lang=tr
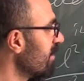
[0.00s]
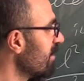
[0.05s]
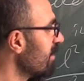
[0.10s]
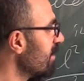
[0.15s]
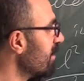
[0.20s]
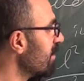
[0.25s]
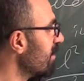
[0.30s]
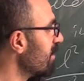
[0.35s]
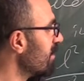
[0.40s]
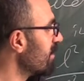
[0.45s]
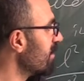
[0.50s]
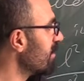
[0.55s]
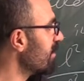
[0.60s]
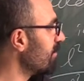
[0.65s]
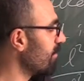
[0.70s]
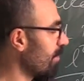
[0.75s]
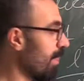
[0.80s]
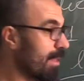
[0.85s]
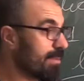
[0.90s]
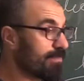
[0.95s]

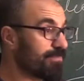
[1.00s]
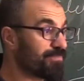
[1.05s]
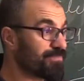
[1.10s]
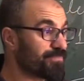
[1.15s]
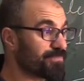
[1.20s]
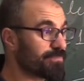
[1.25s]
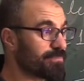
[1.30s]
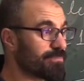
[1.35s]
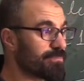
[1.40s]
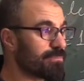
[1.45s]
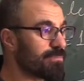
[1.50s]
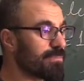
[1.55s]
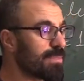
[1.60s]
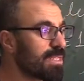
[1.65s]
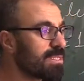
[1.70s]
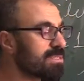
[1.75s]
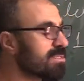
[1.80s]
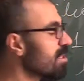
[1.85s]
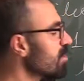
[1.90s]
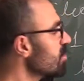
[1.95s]
e,
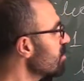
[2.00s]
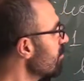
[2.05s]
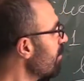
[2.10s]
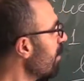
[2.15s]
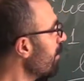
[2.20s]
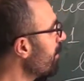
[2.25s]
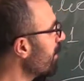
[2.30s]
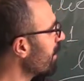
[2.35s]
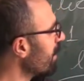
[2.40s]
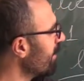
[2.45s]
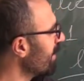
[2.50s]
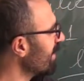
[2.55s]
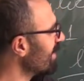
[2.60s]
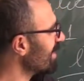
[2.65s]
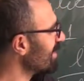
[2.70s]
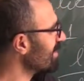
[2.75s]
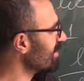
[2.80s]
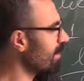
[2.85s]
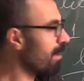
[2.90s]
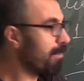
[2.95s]
saçılma
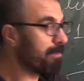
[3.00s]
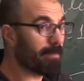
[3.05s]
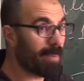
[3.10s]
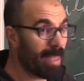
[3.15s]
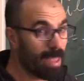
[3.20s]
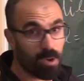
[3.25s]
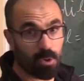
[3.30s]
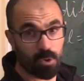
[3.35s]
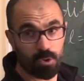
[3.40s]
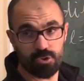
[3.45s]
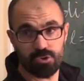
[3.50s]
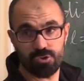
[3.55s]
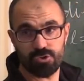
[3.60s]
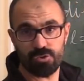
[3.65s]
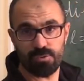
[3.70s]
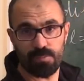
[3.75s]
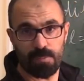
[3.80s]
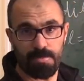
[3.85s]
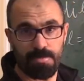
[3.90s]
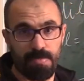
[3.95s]
parametresi de B olsun.
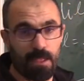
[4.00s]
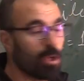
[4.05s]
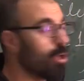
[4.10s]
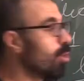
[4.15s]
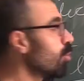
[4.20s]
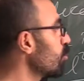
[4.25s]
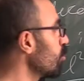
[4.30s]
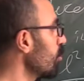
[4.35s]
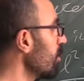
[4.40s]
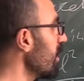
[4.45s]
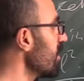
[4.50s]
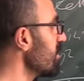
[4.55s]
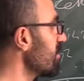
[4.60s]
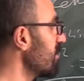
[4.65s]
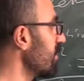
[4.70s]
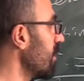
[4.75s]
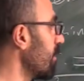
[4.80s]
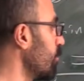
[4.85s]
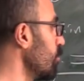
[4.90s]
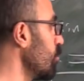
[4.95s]

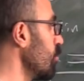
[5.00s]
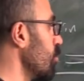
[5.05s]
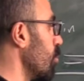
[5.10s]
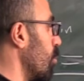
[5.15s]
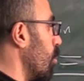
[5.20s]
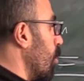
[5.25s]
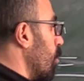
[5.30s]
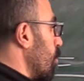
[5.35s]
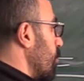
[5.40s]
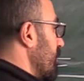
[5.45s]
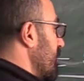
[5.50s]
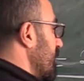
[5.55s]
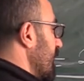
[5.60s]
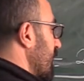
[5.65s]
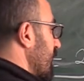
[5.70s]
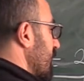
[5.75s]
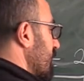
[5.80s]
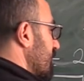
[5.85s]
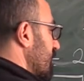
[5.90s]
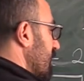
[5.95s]
Dolayısıyla bunun orbital
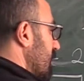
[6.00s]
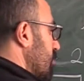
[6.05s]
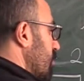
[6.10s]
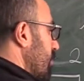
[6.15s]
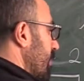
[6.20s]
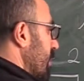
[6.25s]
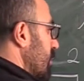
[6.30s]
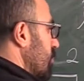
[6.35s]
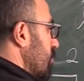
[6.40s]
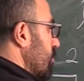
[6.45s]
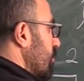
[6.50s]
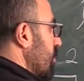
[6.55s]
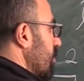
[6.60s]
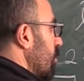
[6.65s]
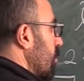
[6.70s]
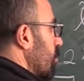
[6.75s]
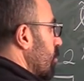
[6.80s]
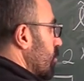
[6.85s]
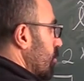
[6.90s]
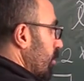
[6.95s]
açısal momentumu ne
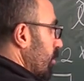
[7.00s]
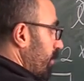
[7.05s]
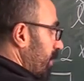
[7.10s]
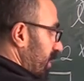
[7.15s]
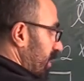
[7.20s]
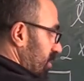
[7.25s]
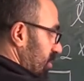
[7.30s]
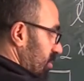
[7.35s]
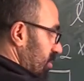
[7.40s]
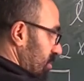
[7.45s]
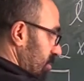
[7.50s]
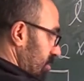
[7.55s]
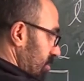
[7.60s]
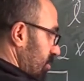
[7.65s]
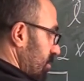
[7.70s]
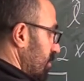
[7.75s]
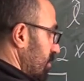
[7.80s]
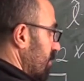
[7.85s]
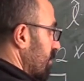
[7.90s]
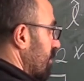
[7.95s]
olur bu
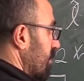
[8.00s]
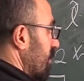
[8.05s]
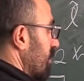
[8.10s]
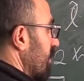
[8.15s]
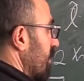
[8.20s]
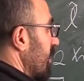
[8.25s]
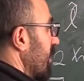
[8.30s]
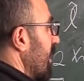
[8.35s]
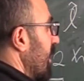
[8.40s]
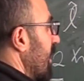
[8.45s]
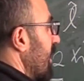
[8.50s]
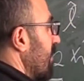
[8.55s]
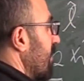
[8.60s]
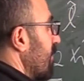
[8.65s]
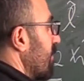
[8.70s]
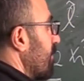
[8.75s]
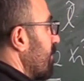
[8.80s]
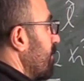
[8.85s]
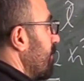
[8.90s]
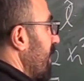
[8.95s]
parçacığın? L
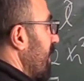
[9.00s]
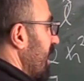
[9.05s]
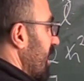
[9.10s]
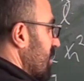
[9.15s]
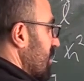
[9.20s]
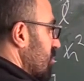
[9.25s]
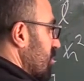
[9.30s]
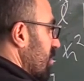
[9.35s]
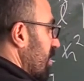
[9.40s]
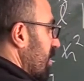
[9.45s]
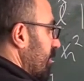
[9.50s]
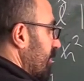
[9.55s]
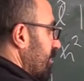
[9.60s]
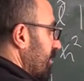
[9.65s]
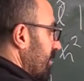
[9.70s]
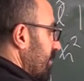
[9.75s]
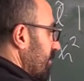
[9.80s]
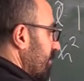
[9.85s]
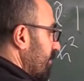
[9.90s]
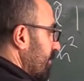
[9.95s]
P
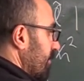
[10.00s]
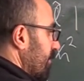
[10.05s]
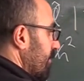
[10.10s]
çarpı